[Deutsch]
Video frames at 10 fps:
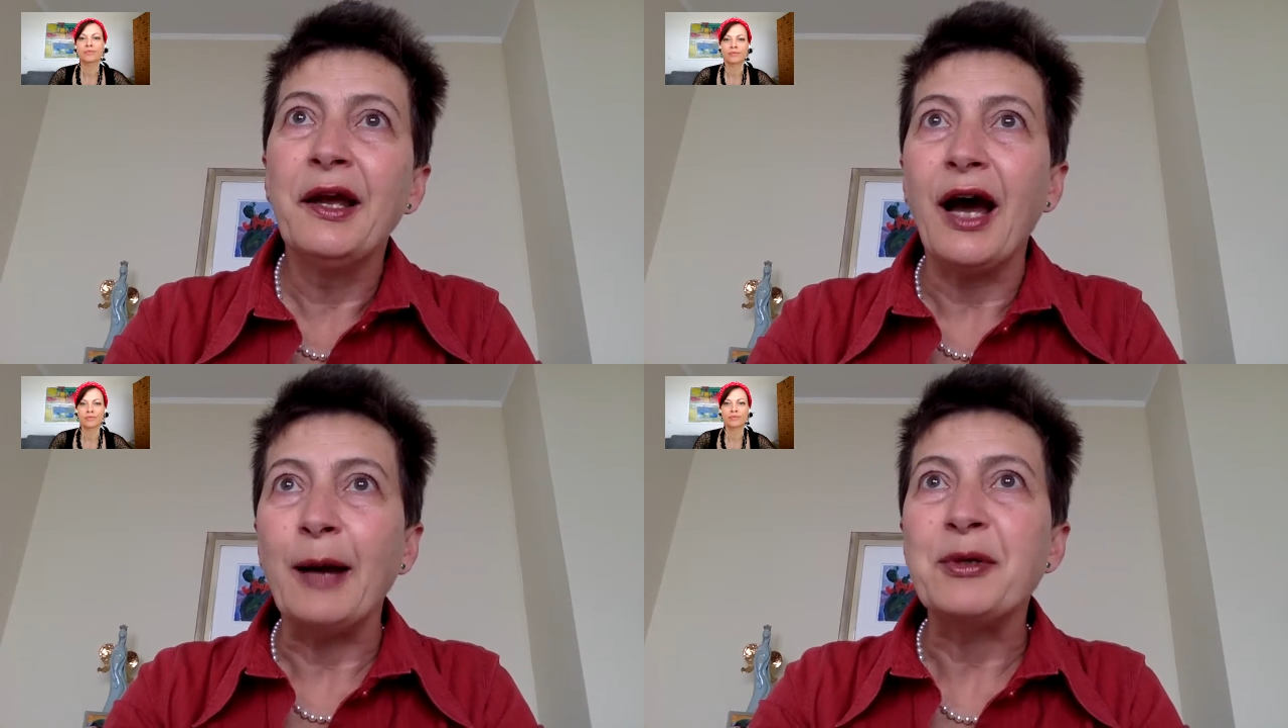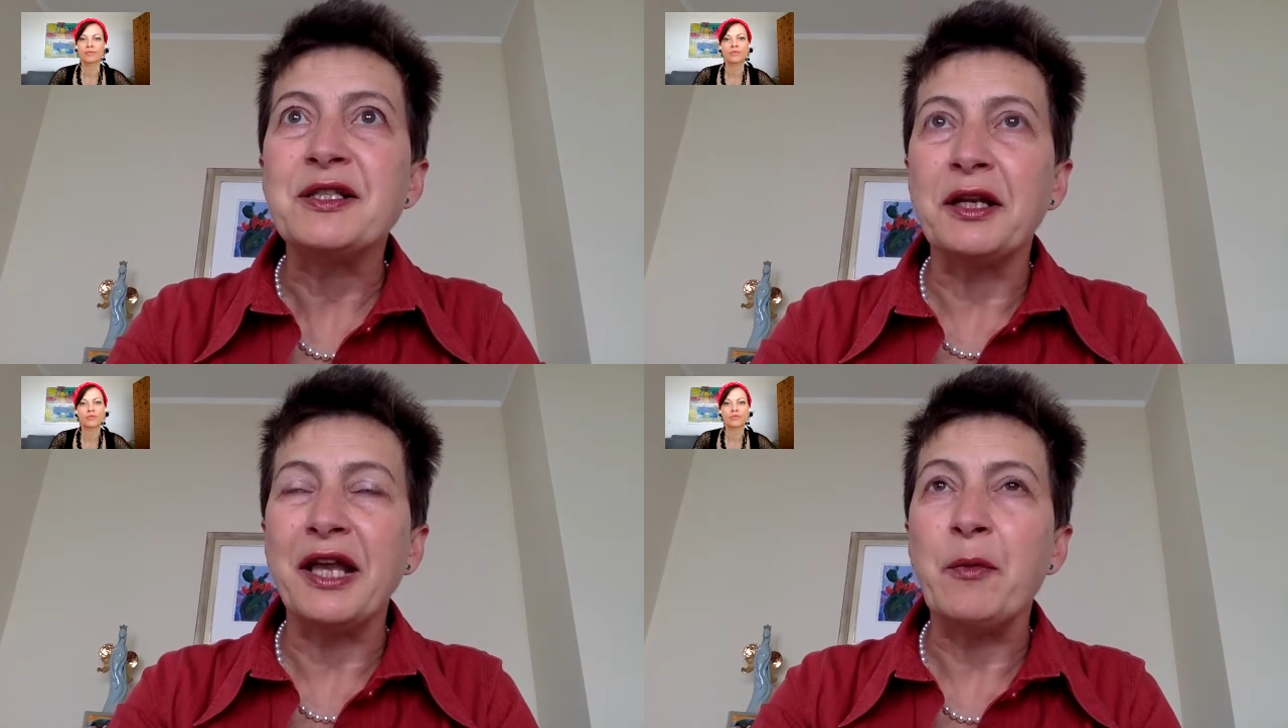aber es
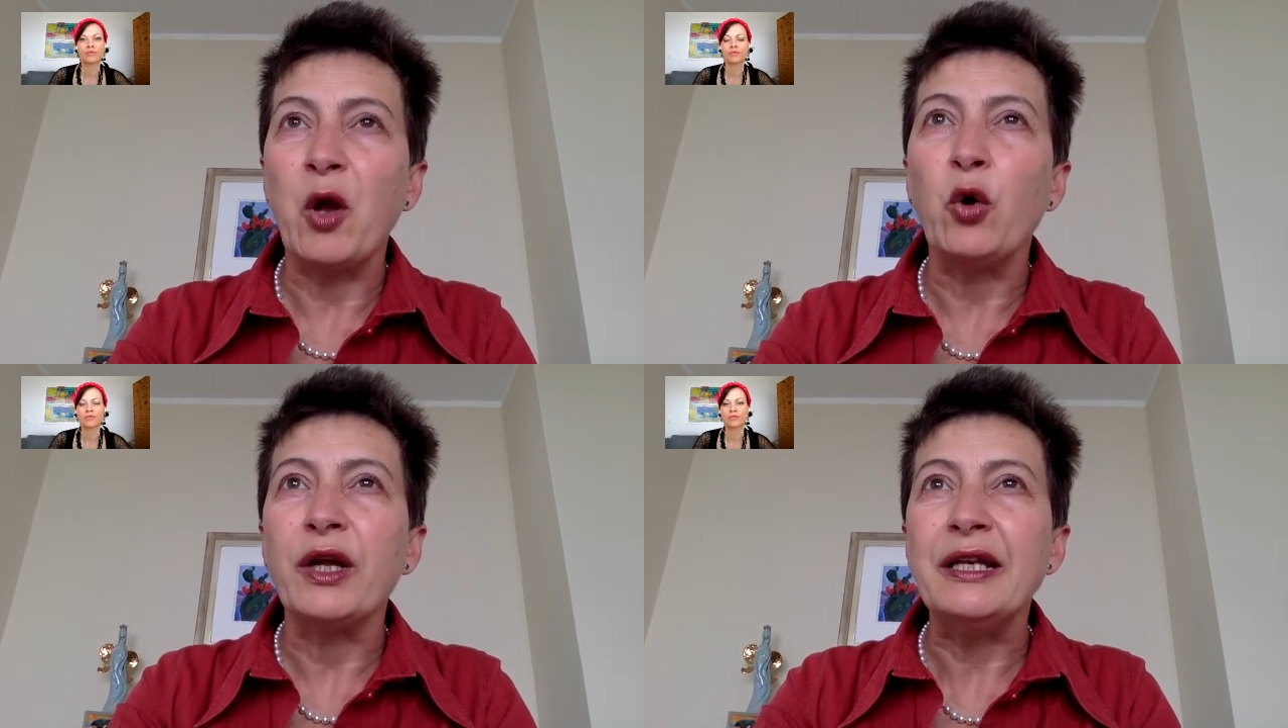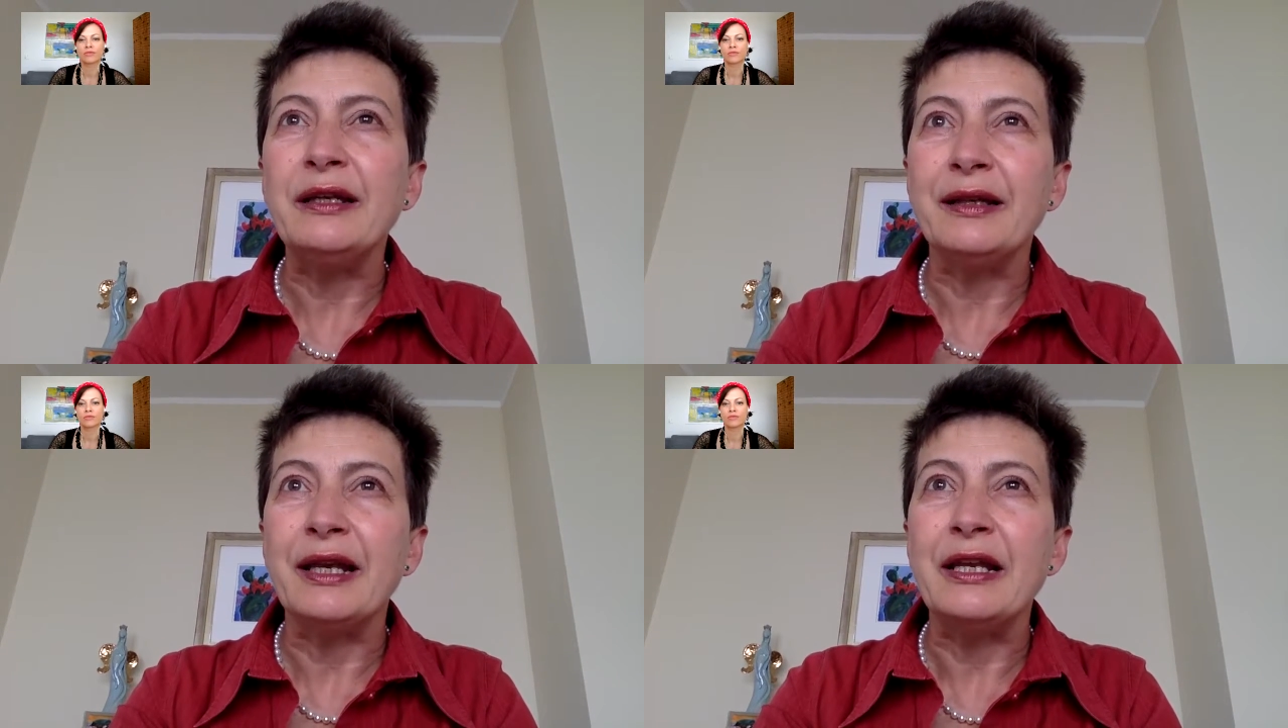dann eben auch in,
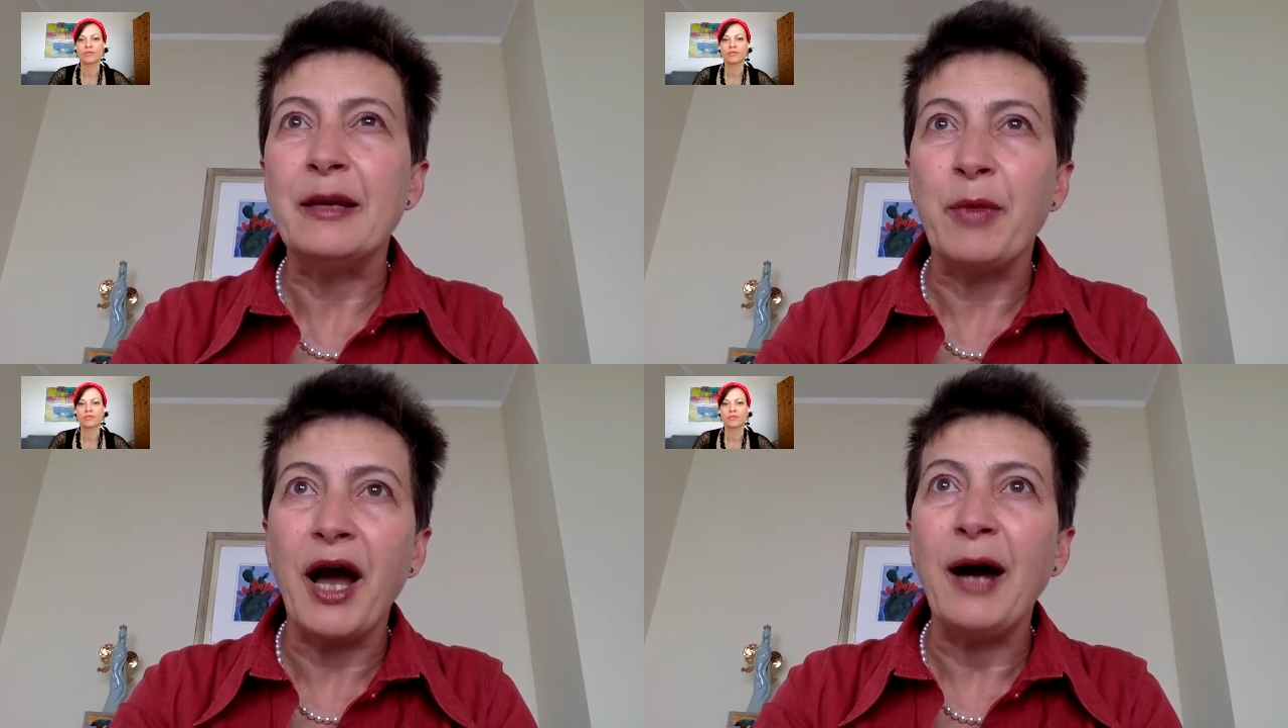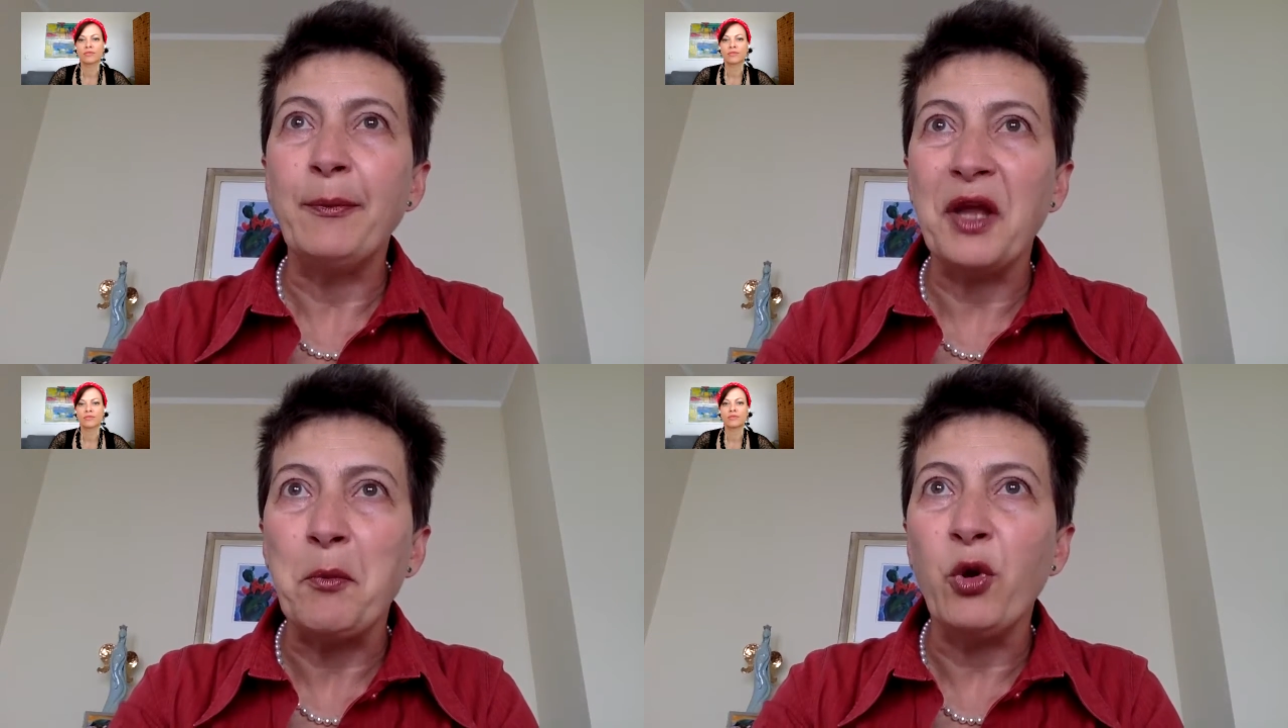in dem Rahmen
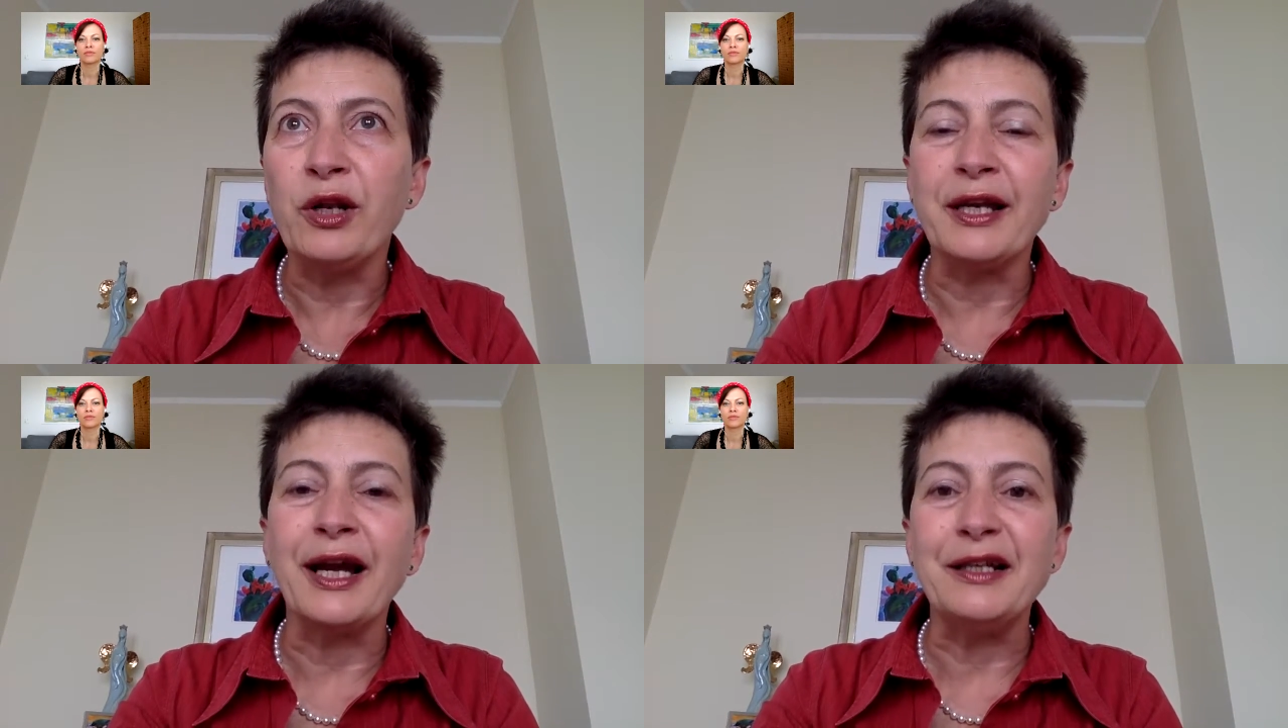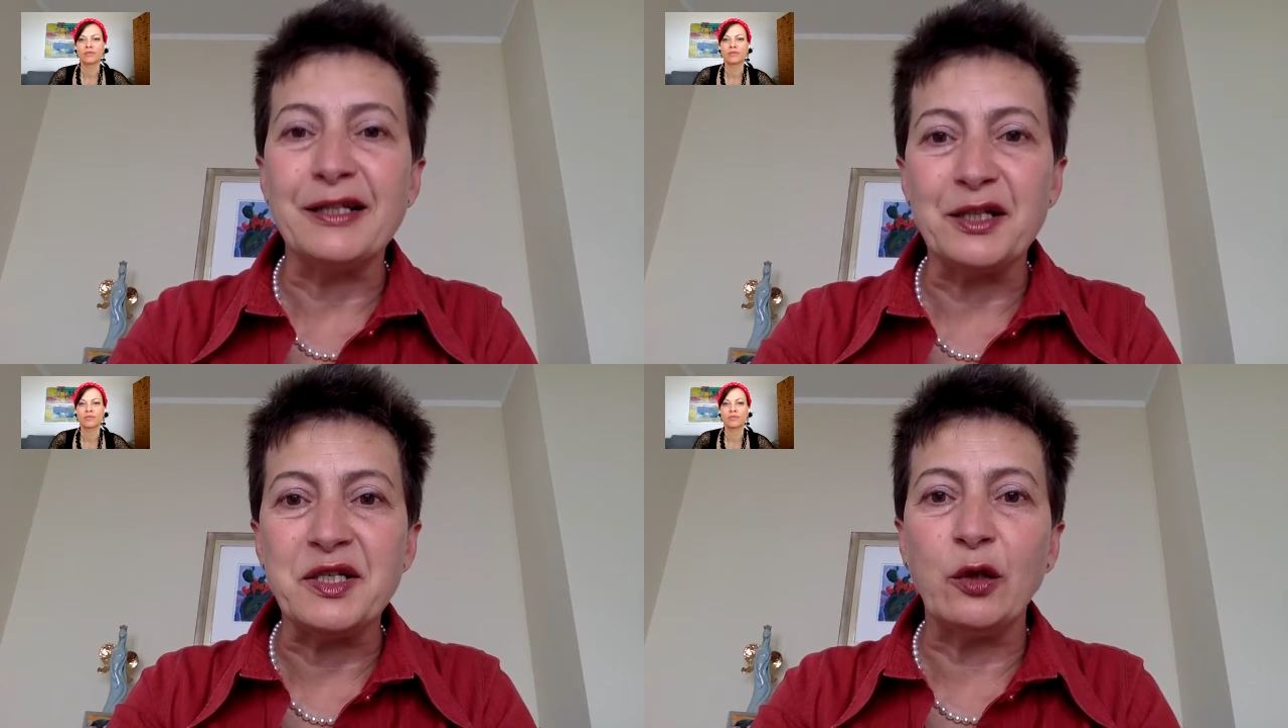der Möglichkeit
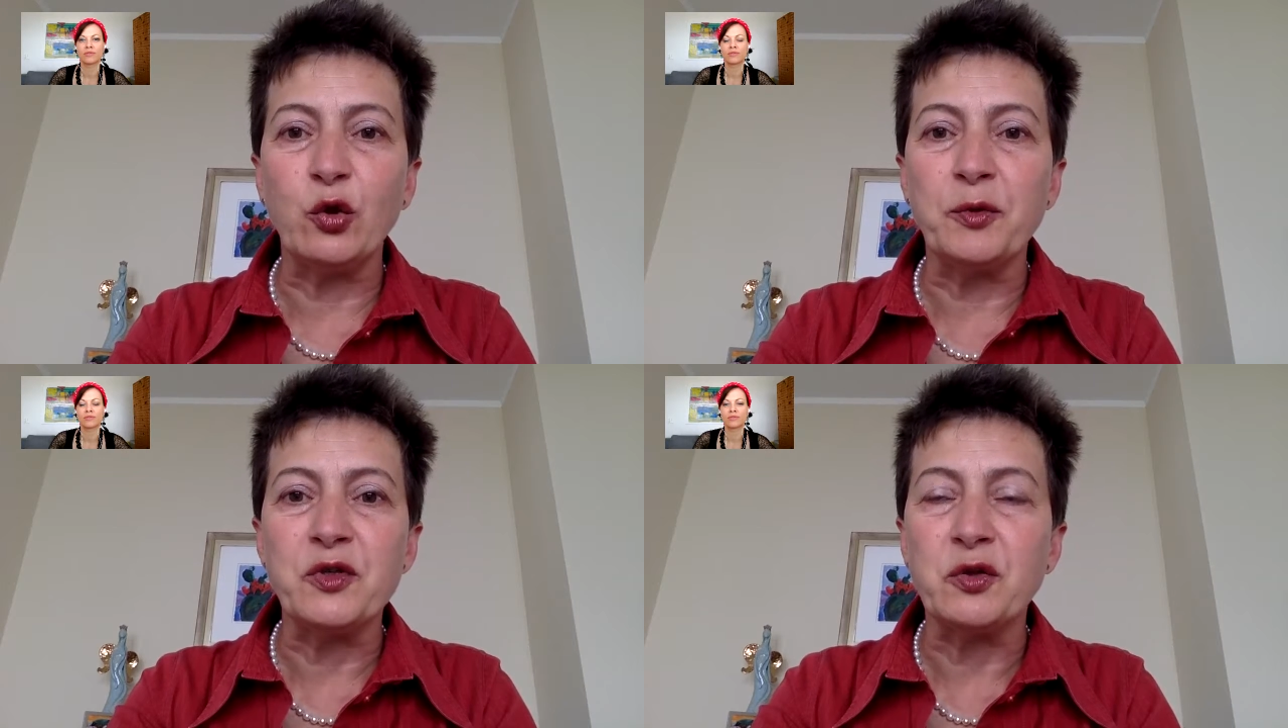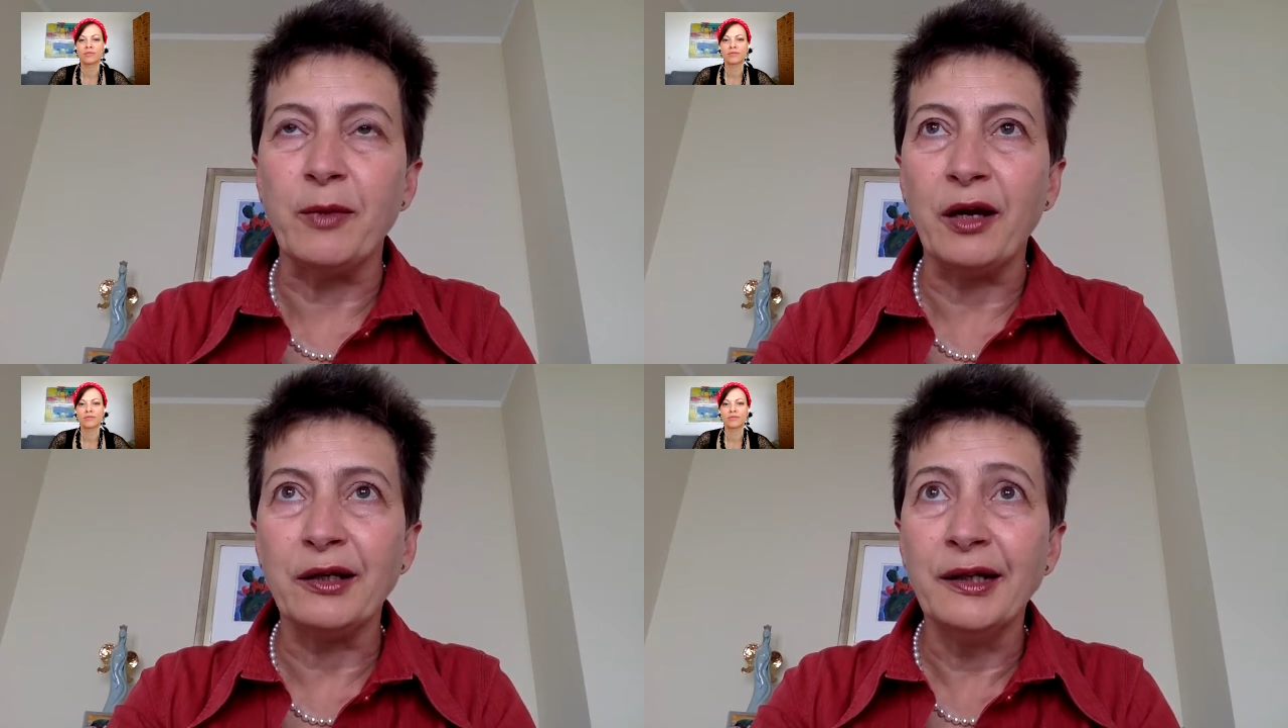dieser Zielgruppe zu
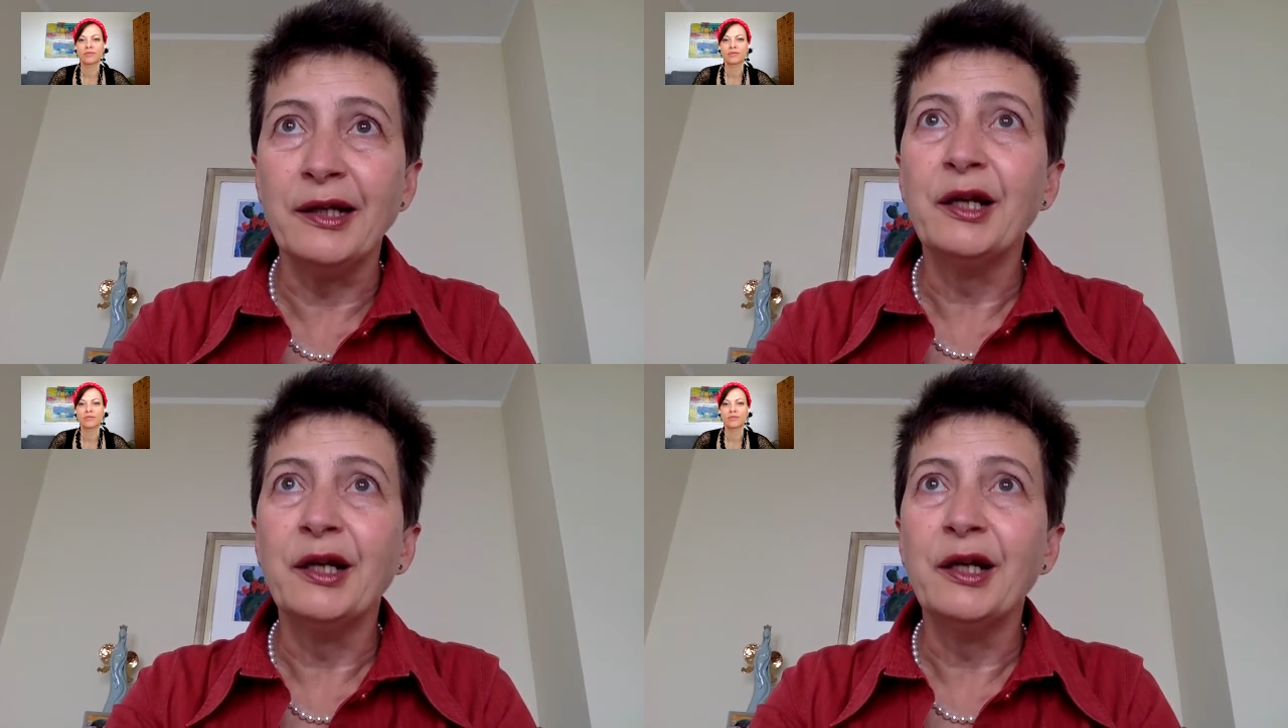machen.